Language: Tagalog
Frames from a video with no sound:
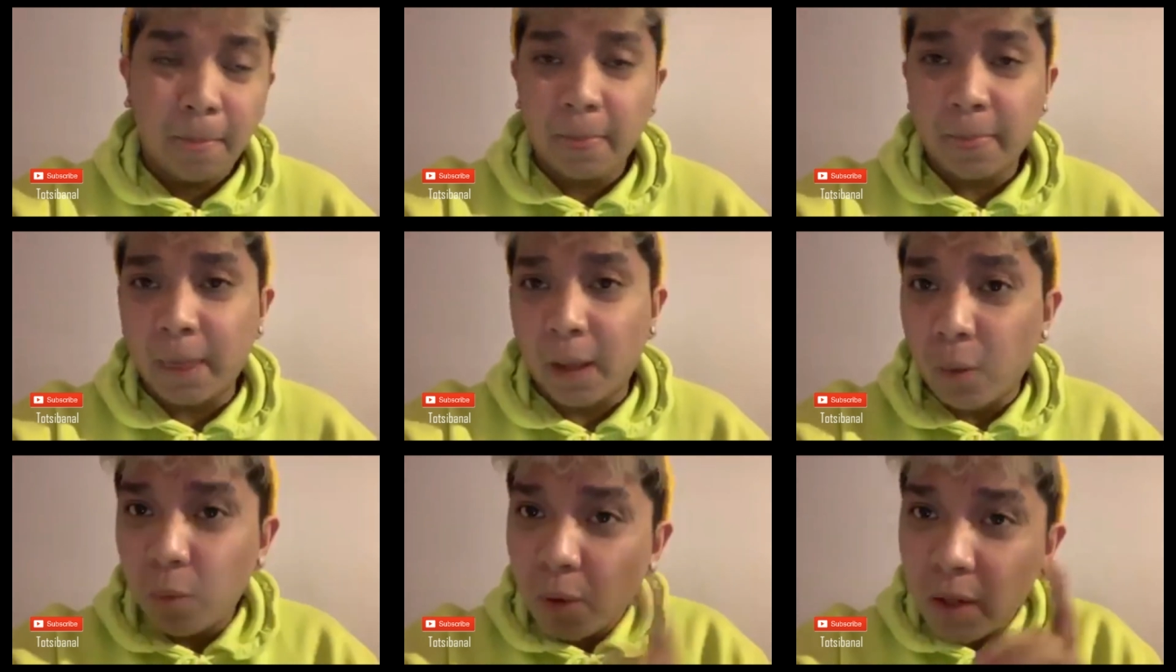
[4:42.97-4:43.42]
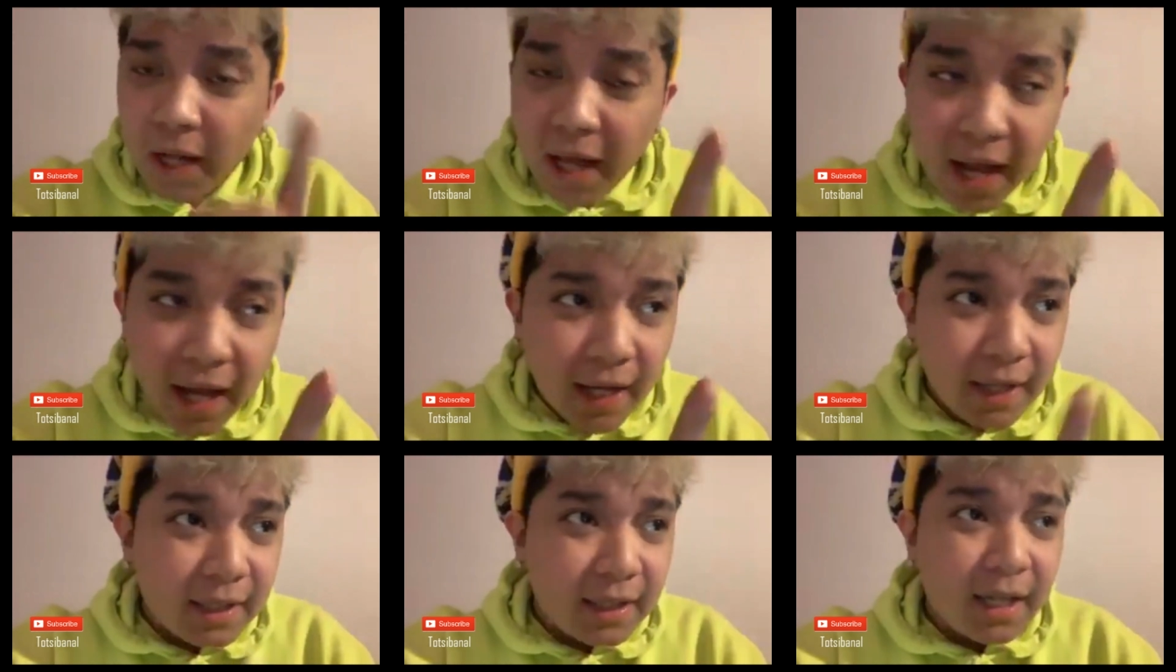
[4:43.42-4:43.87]
Nagwala
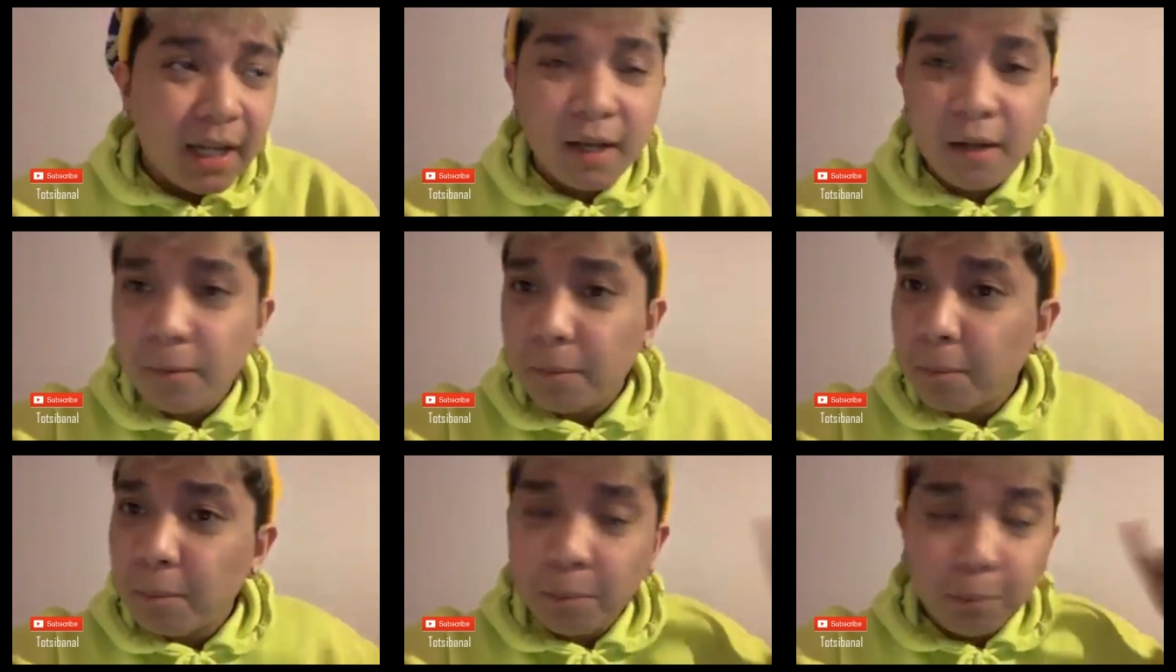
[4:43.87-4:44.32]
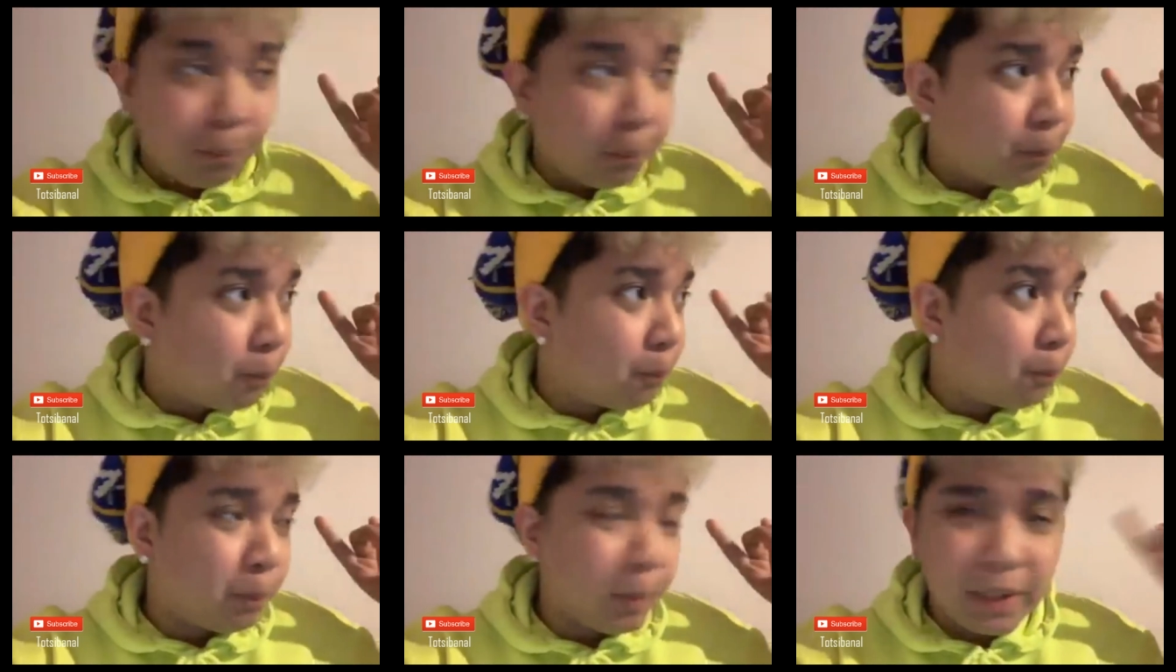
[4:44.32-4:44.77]
ka na,
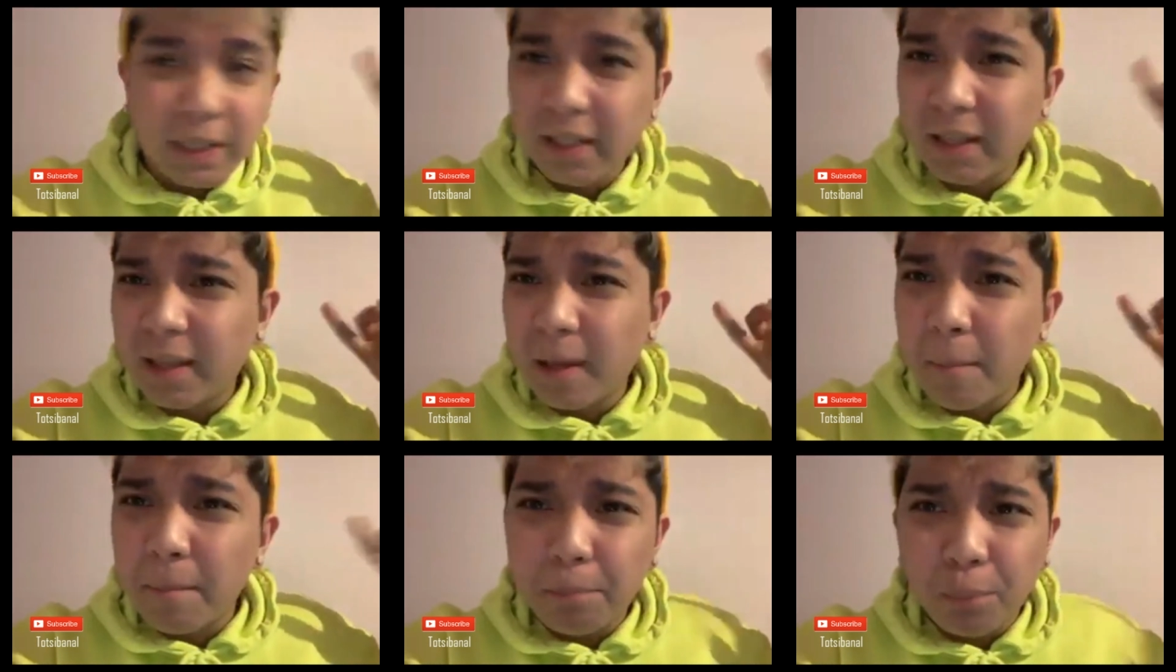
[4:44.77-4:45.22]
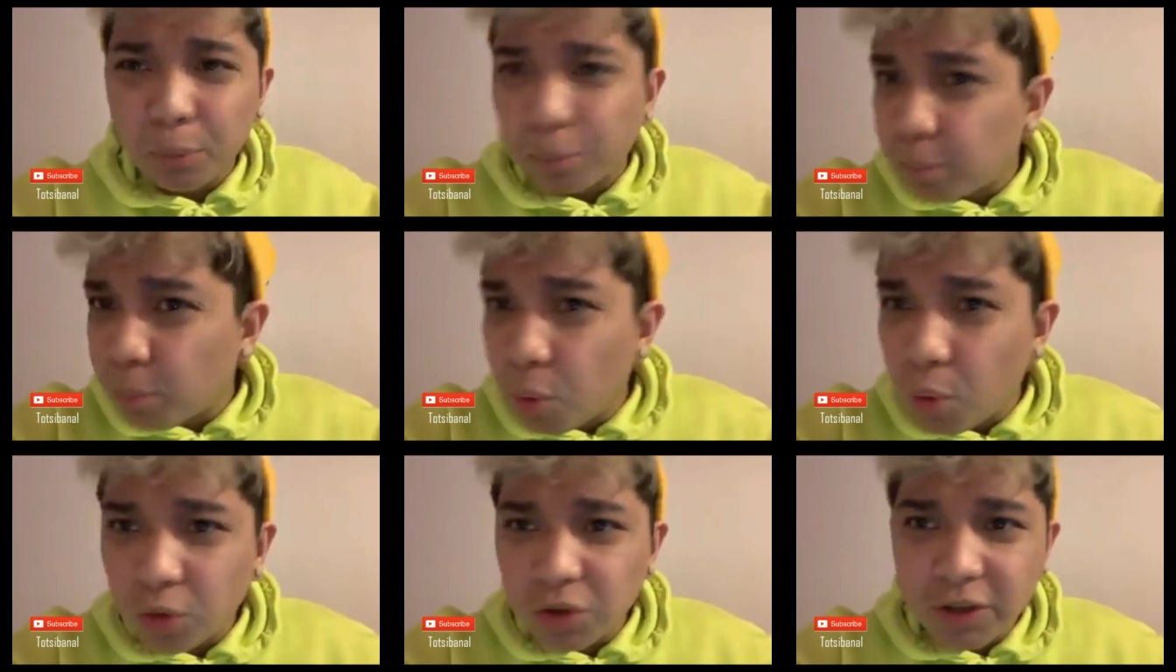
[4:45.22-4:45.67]
pinadampot
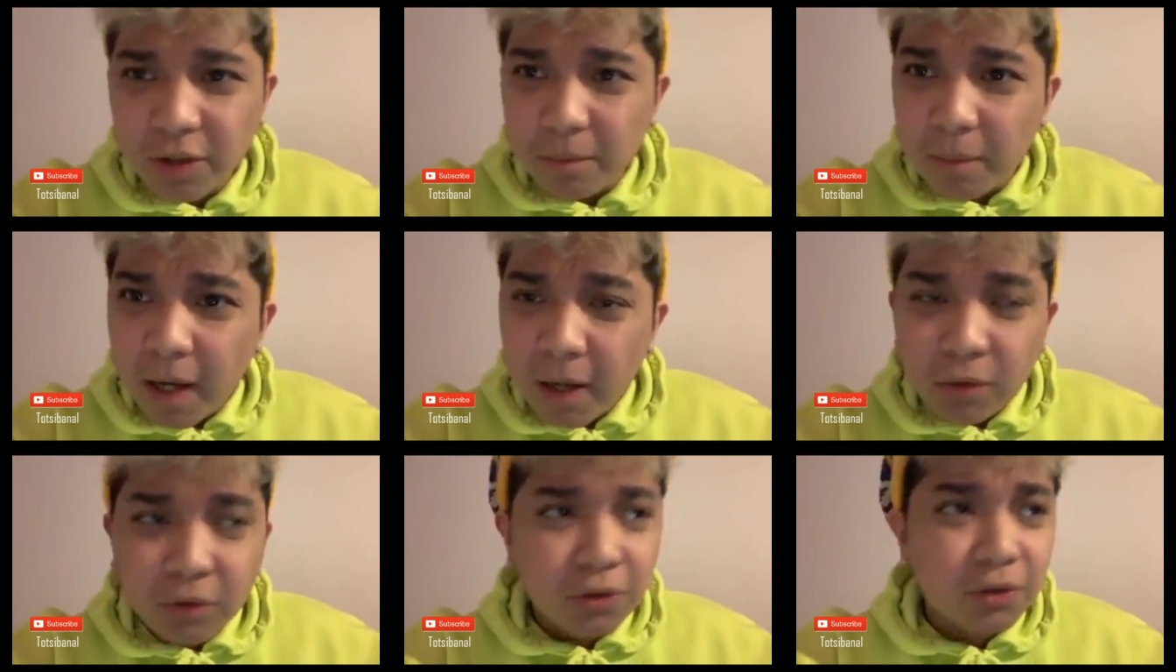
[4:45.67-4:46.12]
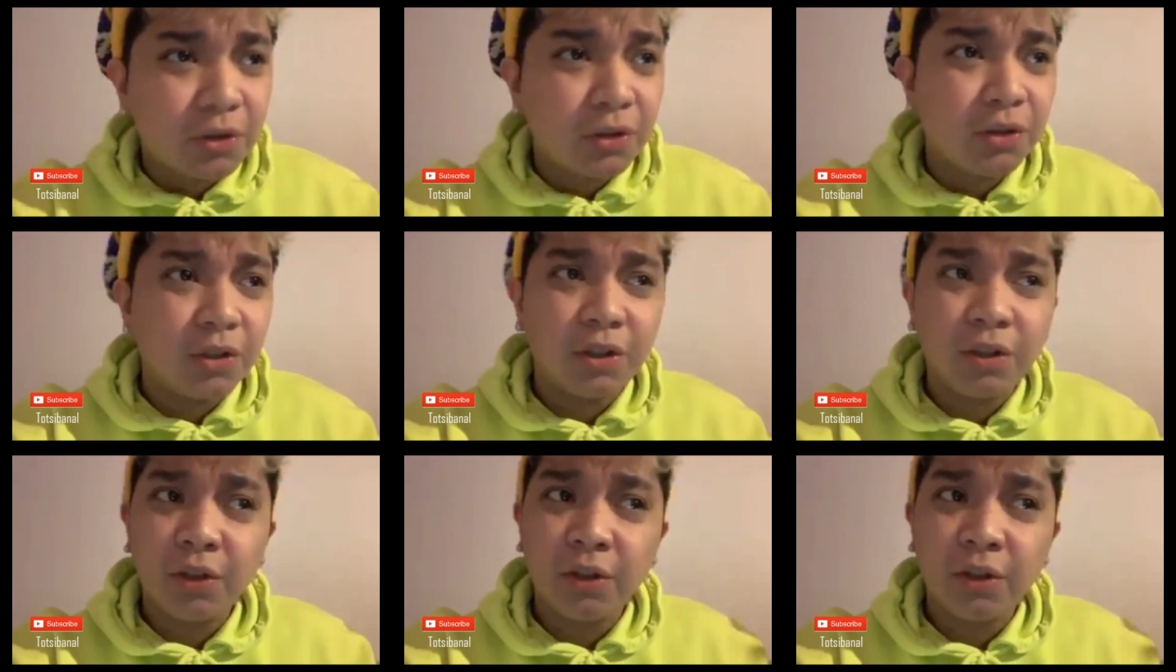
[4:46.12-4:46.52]
mo ako sa bouncer,